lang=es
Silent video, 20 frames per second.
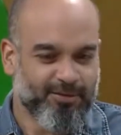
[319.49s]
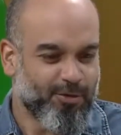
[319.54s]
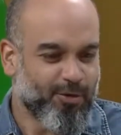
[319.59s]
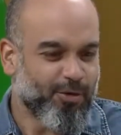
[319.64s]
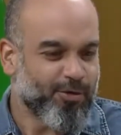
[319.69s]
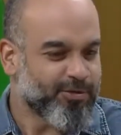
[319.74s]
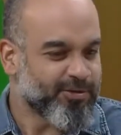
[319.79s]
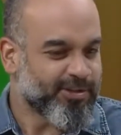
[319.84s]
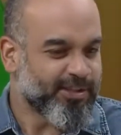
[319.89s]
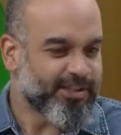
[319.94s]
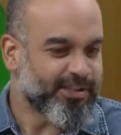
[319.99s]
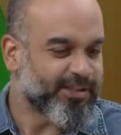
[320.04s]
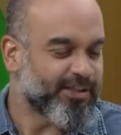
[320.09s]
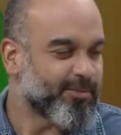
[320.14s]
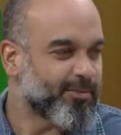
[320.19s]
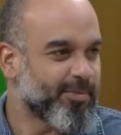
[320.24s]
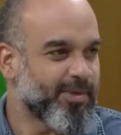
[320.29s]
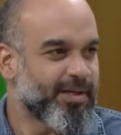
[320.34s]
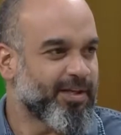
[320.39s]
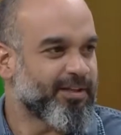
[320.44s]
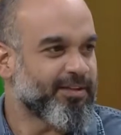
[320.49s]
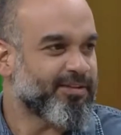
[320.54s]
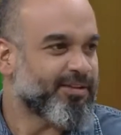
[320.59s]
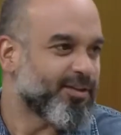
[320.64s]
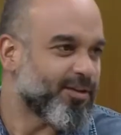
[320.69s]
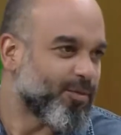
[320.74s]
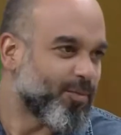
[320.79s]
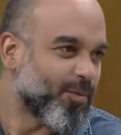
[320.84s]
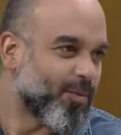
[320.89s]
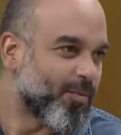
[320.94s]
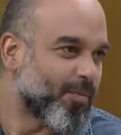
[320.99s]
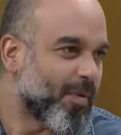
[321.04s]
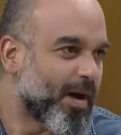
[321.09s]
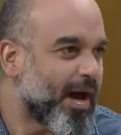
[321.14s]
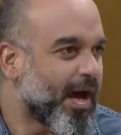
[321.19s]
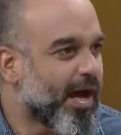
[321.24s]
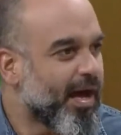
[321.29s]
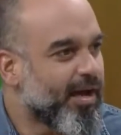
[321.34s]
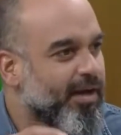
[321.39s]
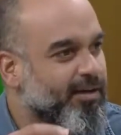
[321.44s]
cosas también así como un
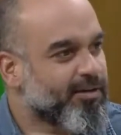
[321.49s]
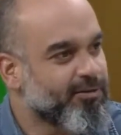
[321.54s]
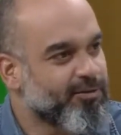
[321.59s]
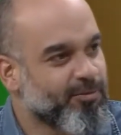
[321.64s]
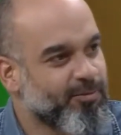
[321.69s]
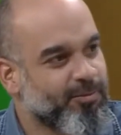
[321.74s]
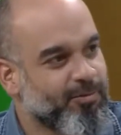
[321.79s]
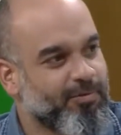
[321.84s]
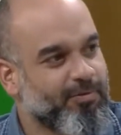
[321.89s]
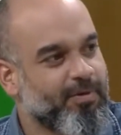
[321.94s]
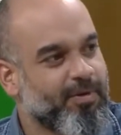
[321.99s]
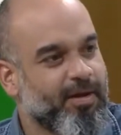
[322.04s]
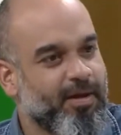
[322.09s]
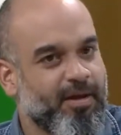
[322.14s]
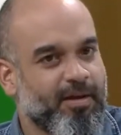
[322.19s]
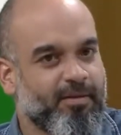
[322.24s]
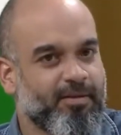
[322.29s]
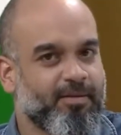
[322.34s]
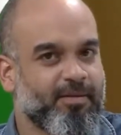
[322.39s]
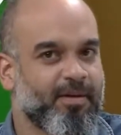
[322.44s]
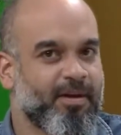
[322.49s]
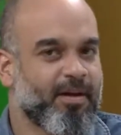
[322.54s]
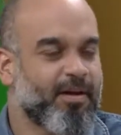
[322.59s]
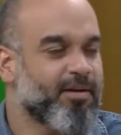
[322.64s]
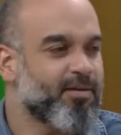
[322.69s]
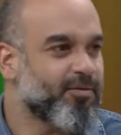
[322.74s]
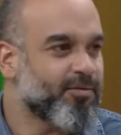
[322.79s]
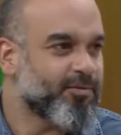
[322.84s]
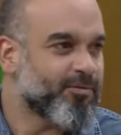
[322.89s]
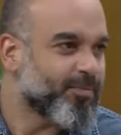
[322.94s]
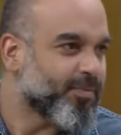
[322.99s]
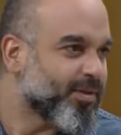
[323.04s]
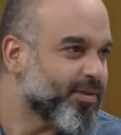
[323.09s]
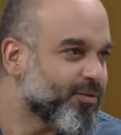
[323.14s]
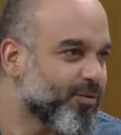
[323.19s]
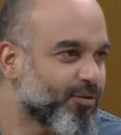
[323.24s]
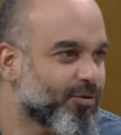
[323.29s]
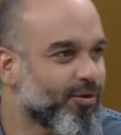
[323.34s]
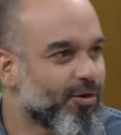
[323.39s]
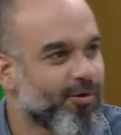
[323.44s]
vals, como ah, un
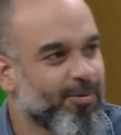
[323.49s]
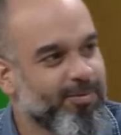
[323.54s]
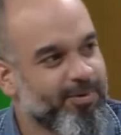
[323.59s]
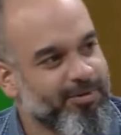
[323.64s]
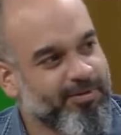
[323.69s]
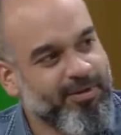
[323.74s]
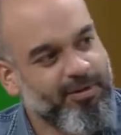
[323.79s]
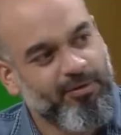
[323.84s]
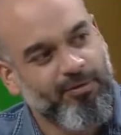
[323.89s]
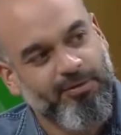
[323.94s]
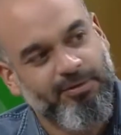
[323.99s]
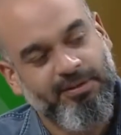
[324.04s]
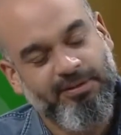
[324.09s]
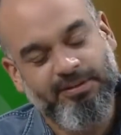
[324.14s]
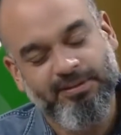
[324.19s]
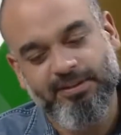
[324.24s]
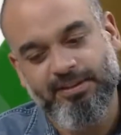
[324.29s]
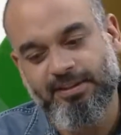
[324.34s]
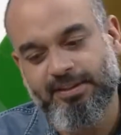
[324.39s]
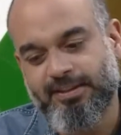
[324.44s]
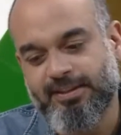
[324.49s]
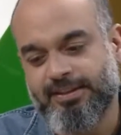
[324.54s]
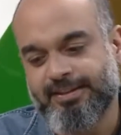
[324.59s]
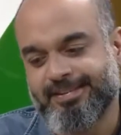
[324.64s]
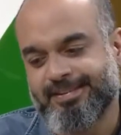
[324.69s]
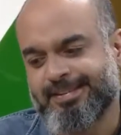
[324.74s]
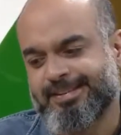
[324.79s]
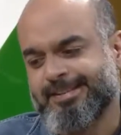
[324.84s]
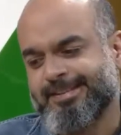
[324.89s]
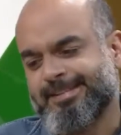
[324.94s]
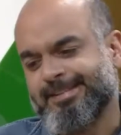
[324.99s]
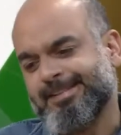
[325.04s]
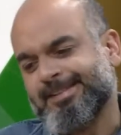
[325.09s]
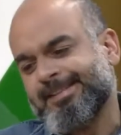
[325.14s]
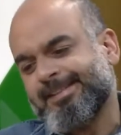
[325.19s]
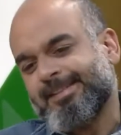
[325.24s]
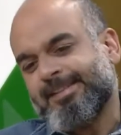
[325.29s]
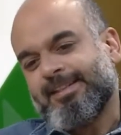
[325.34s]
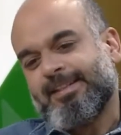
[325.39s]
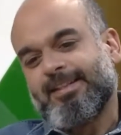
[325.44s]
paso doble, una cosa así.
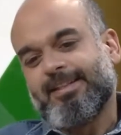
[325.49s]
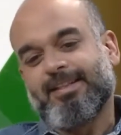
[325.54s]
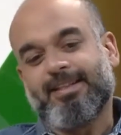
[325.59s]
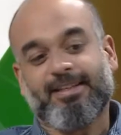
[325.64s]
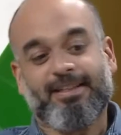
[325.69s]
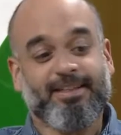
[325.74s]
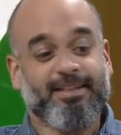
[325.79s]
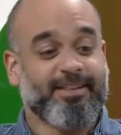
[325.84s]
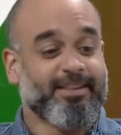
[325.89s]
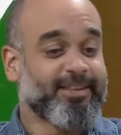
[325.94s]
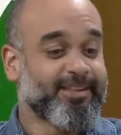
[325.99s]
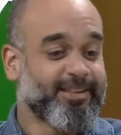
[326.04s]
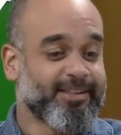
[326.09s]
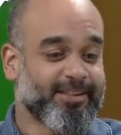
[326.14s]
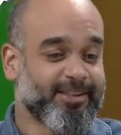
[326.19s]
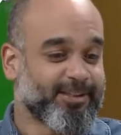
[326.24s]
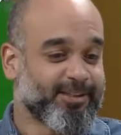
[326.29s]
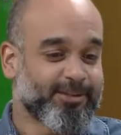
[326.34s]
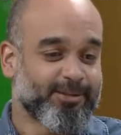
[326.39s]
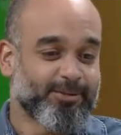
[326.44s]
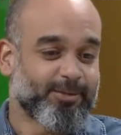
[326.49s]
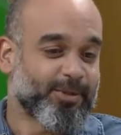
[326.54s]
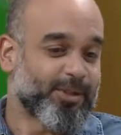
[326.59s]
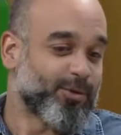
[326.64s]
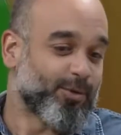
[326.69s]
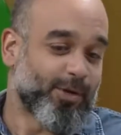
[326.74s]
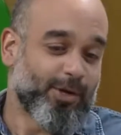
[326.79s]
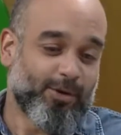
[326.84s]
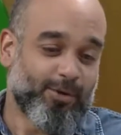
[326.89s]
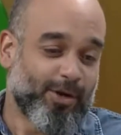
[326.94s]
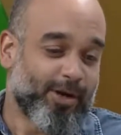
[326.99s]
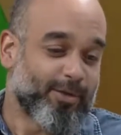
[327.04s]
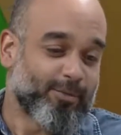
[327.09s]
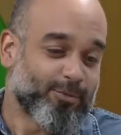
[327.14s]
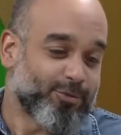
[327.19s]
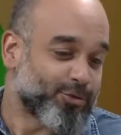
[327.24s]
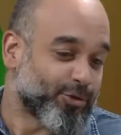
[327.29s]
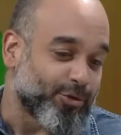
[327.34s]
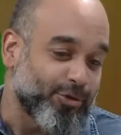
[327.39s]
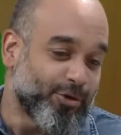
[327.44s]
Eh, y luego hay
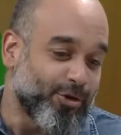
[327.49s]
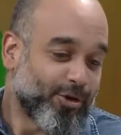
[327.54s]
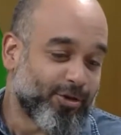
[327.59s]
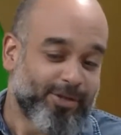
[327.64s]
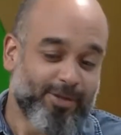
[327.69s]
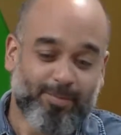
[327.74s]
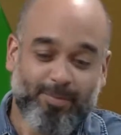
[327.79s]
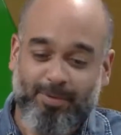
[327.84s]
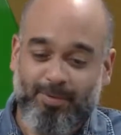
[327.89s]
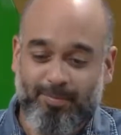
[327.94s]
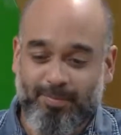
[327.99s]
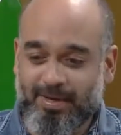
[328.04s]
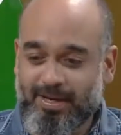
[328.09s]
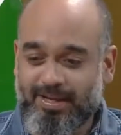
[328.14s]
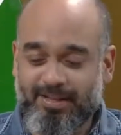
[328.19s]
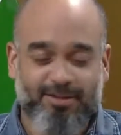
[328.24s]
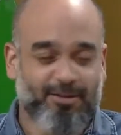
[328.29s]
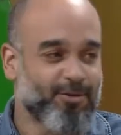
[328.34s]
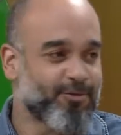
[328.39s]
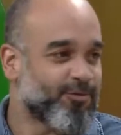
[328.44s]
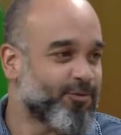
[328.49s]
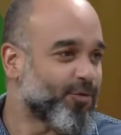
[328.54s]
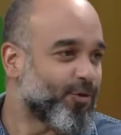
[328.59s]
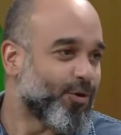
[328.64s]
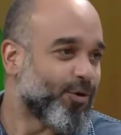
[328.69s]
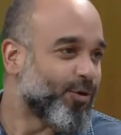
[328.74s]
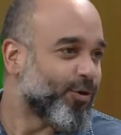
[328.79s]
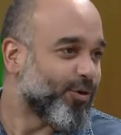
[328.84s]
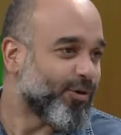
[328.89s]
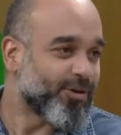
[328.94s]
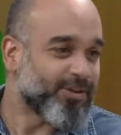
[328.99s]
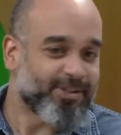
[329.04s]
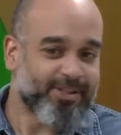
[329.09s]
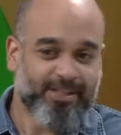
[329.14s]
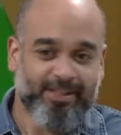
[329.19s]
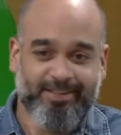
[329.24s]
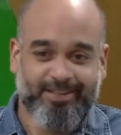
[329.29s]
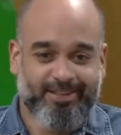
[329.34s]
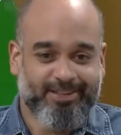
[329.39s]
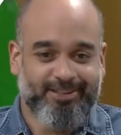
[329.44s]
mucho rock de por medio, folk
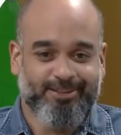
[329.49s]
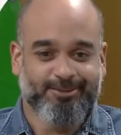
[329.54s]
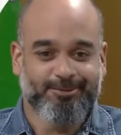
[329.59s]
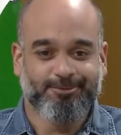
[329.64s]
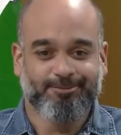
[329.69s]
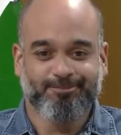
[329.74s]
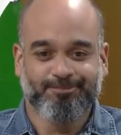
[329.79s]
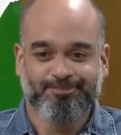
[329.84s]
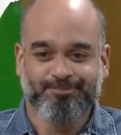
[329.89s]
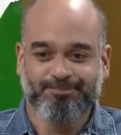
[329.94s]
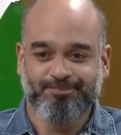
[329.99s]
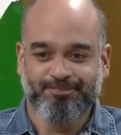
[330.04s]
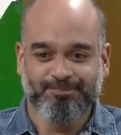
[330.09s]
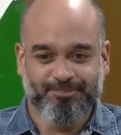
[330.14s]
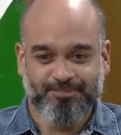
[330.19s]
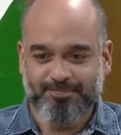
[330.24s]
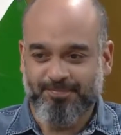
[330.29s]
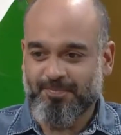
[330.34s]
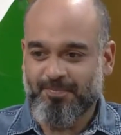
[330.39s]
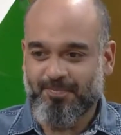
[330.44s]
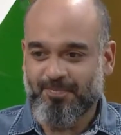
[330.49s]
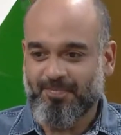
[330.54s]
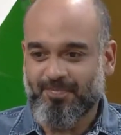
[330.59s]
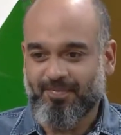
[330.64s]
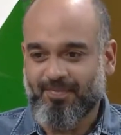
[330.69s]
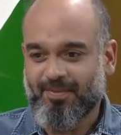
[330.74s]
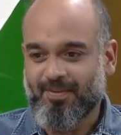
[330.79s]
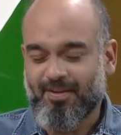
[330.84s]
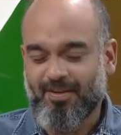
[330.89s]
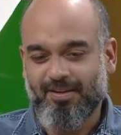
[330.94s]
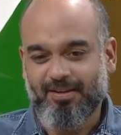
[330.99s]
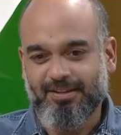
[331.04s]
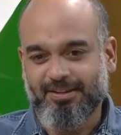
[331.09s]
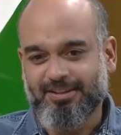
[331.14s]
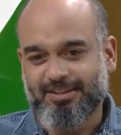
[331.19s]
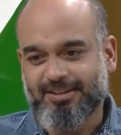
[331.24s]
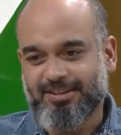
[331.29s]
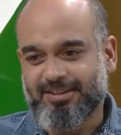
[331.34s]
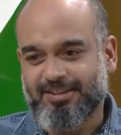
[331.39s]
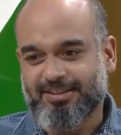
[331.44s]
eh, mm,
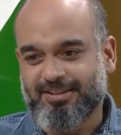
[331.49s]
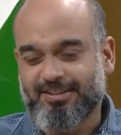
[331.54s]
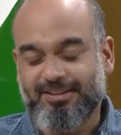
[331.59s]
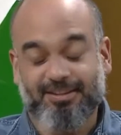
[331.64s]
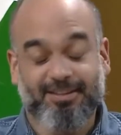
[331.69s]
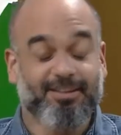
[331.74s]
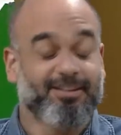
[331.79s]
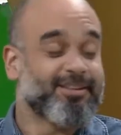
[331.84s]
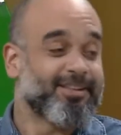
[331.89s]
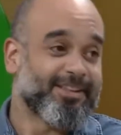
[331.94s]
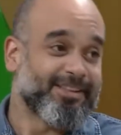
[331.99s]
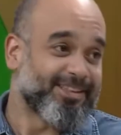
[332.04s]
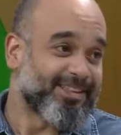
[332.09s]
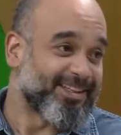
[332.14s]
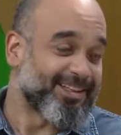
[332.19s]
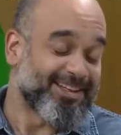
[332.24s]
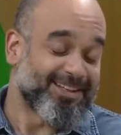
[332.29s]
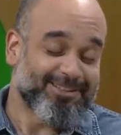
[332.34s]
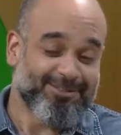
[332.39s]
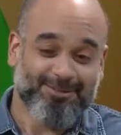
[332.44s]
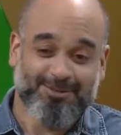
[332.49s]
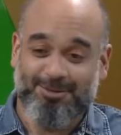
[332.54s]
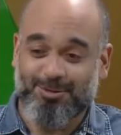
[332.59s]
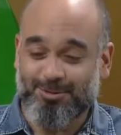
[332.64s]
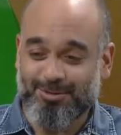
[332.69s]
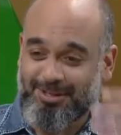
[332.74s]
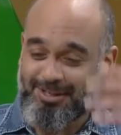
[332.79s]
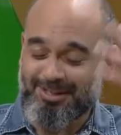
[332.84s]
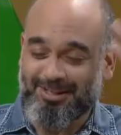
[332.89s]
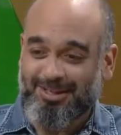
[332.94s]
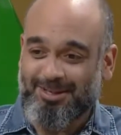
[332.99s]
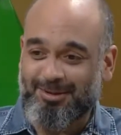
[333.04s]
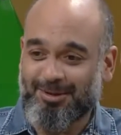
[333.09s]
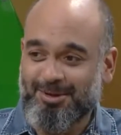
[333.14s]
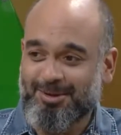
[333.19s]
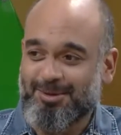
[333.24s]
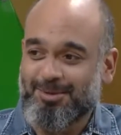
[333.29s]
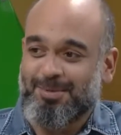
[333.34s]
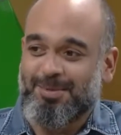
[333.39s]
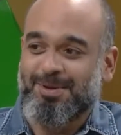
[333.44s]
y etcétera. Cosa que
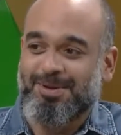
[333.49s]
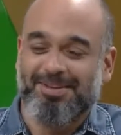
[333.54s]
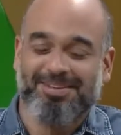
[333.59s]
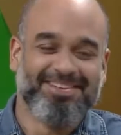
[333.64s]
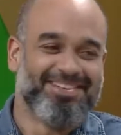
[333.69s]
ahora no me.